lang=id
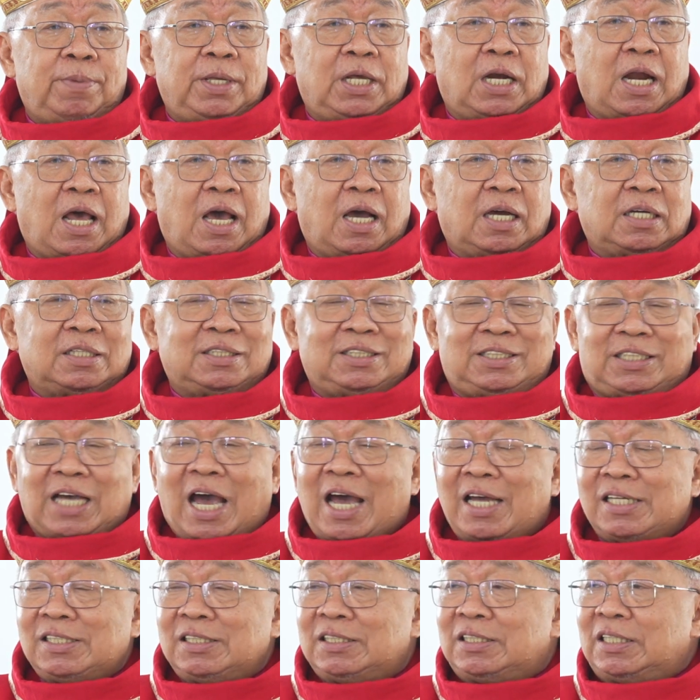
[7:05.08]
bilang,
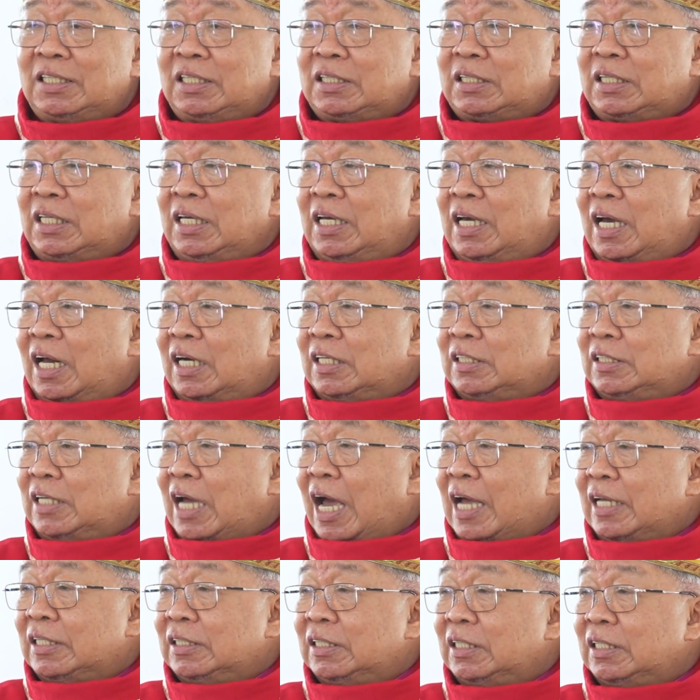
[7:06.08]
janji tinggal
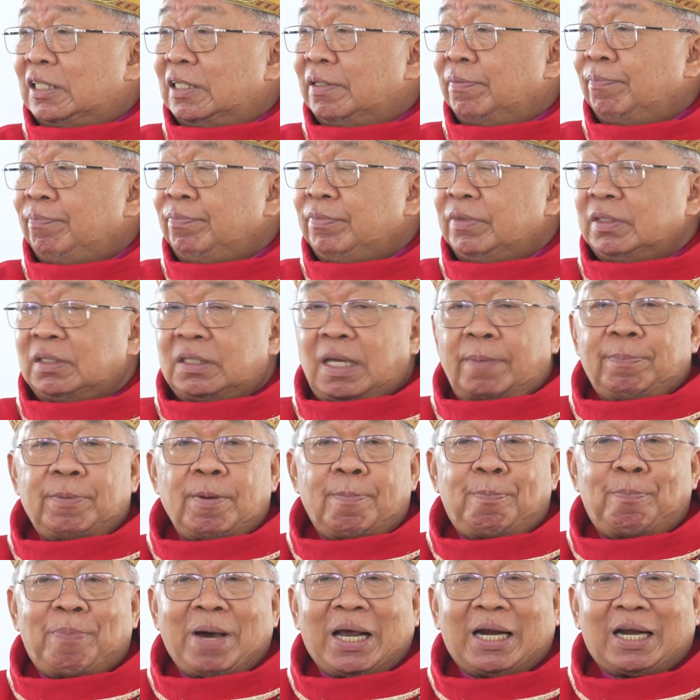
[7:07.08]
janji,
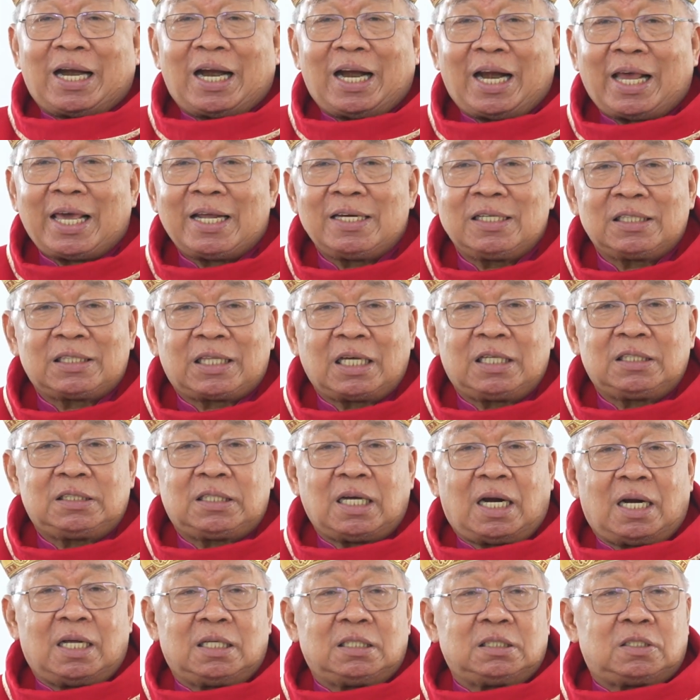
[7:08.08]
tapi parlente
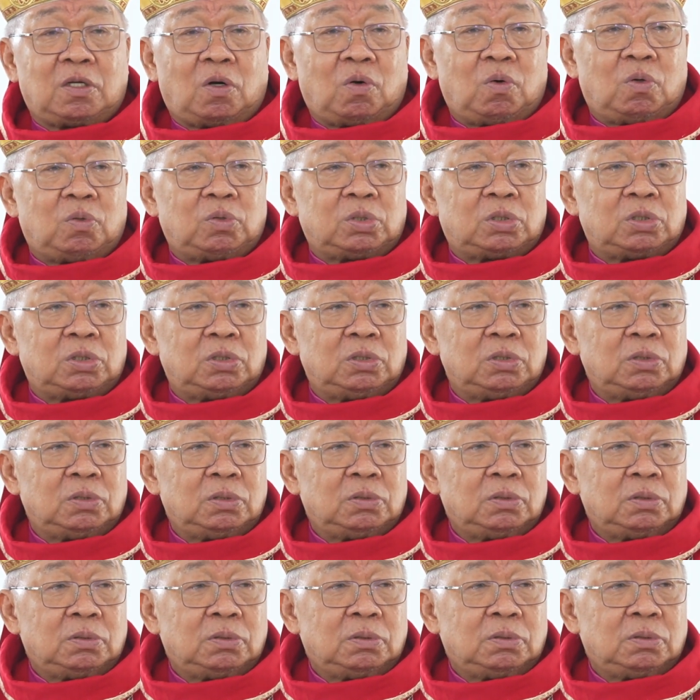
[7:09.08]
jalan terus.
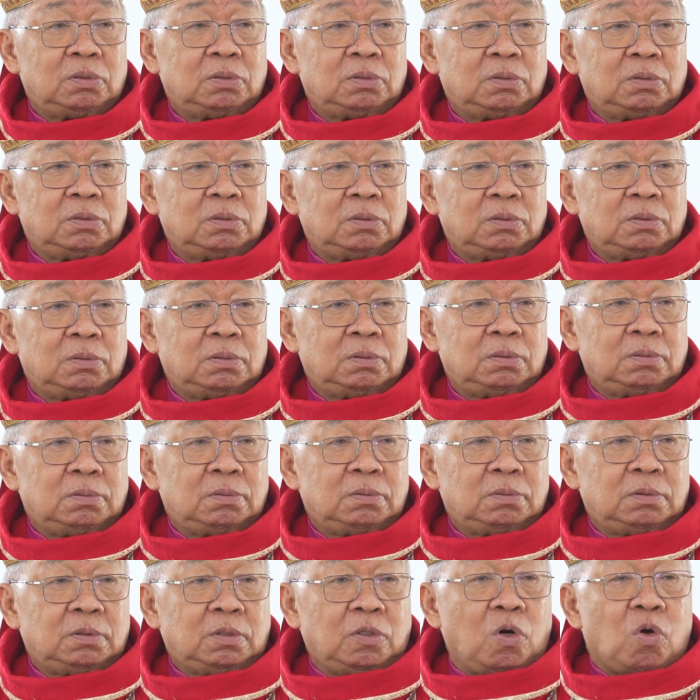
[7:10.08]

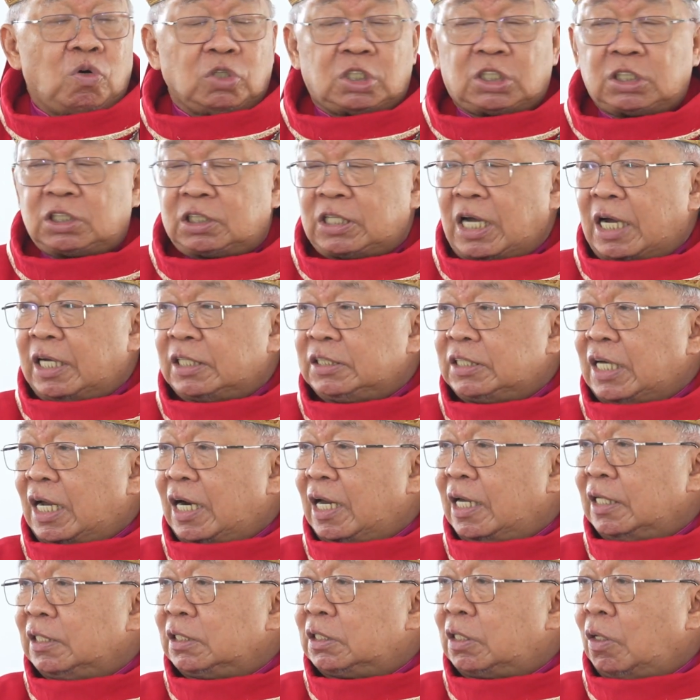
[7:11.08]
Dusta
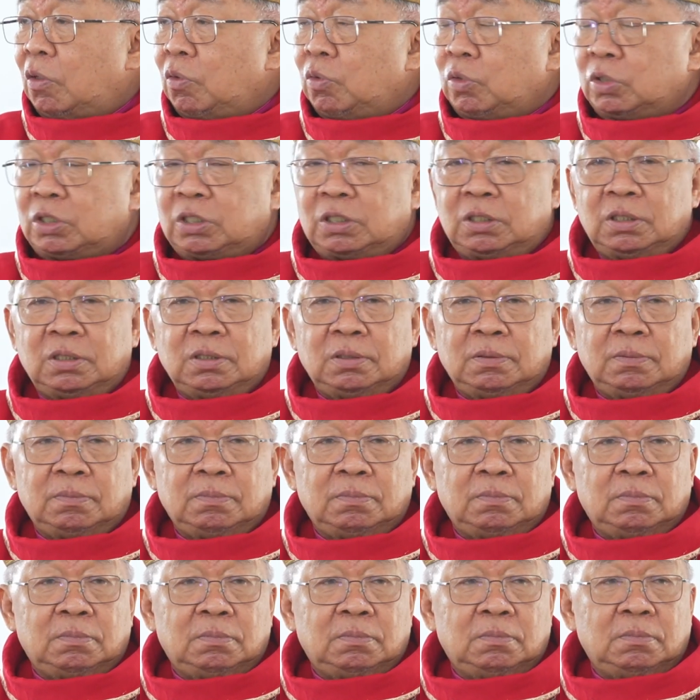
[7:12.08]
jalan terus.
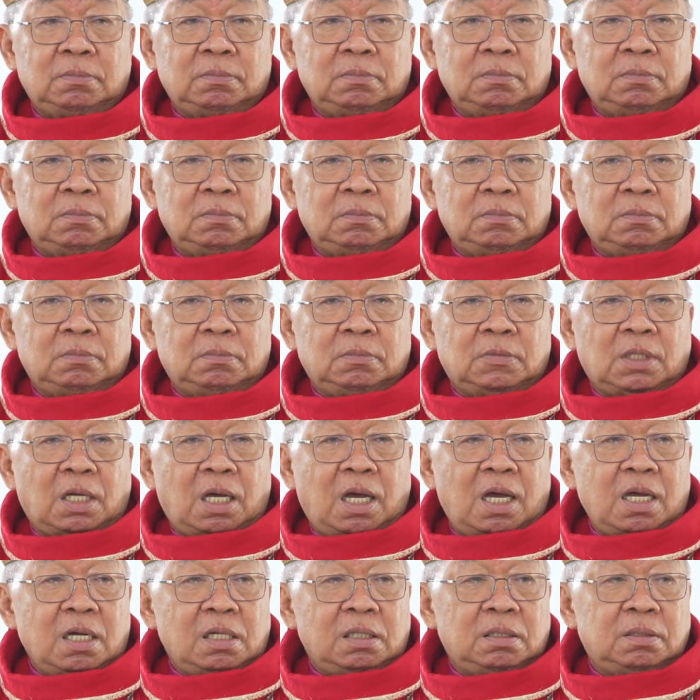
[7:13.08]

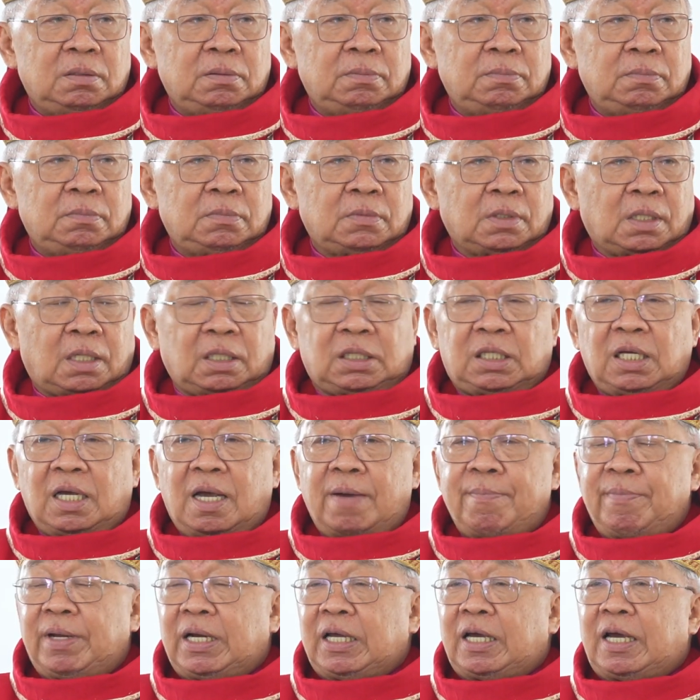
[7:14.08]
Ya,
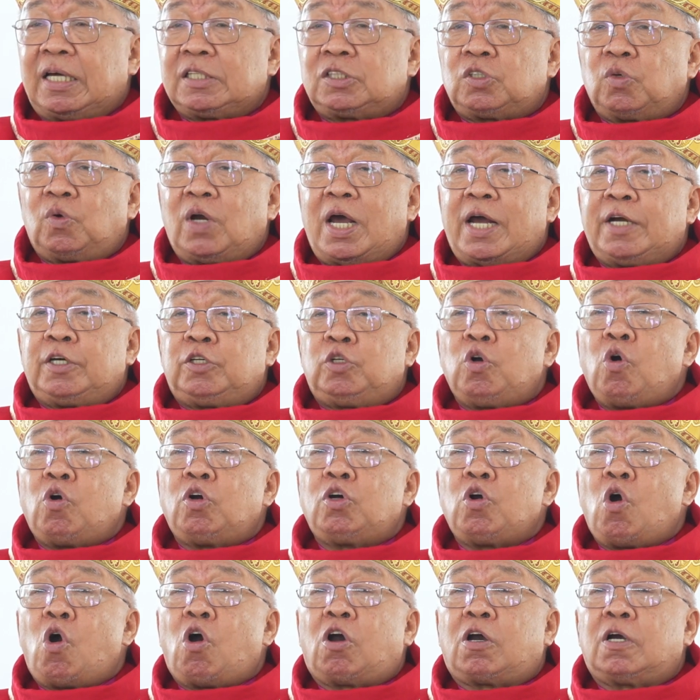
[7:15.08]
ketika mereka sudah
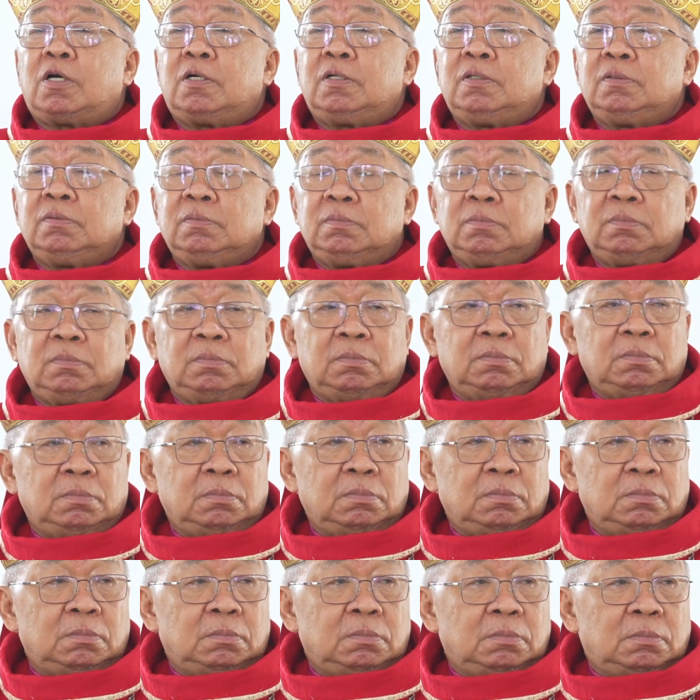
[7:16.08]
duduk,
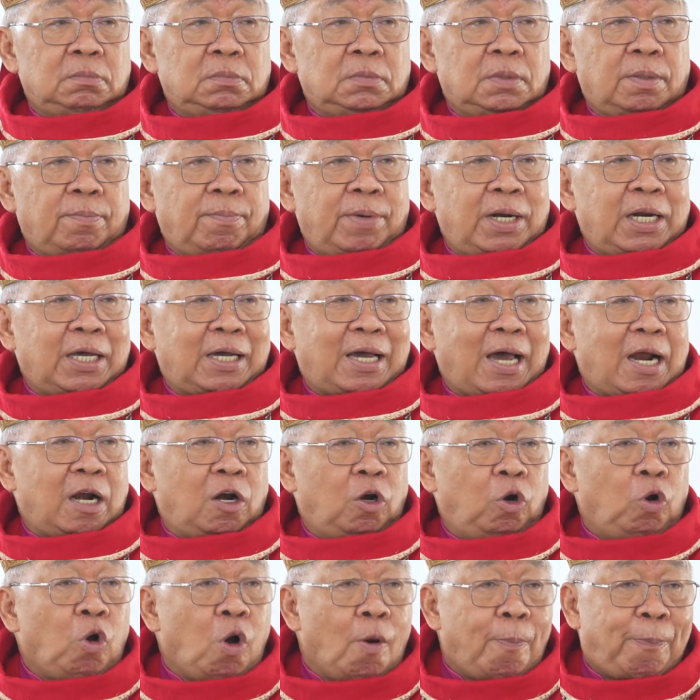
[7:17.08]
mereka
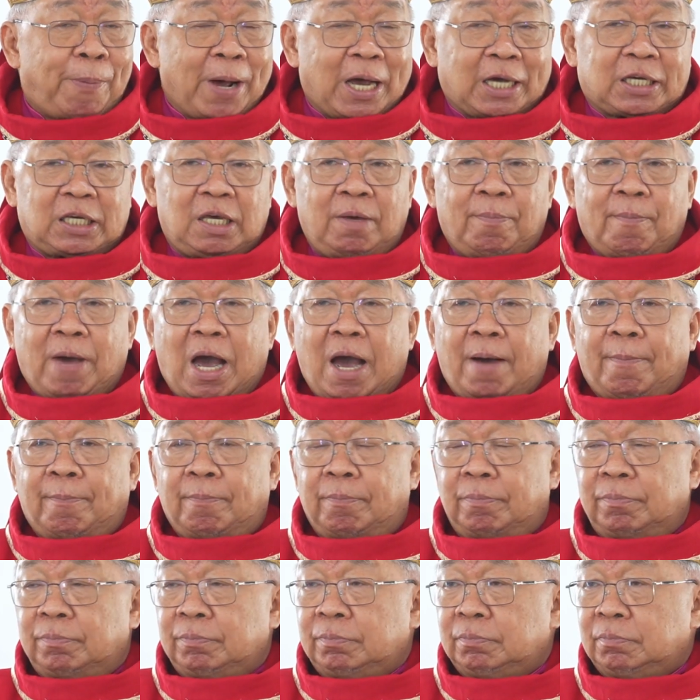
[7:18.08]
lupa
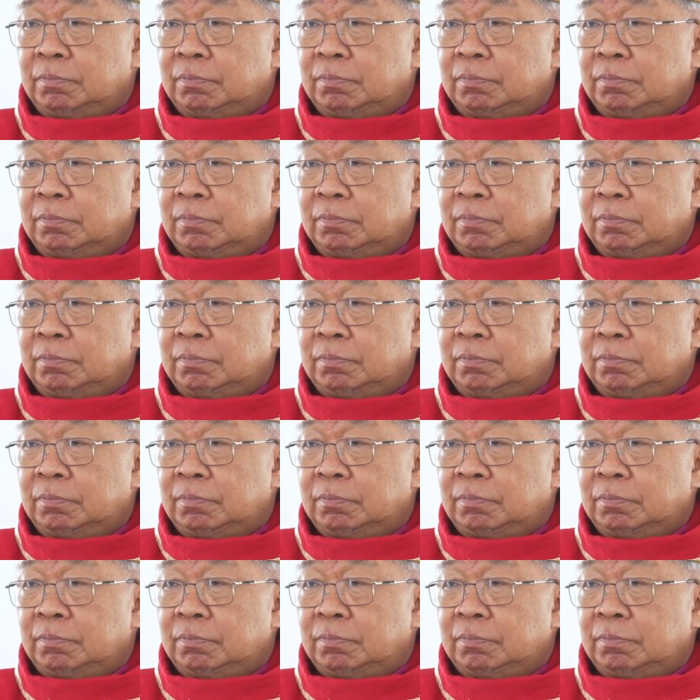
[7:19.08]
kimam.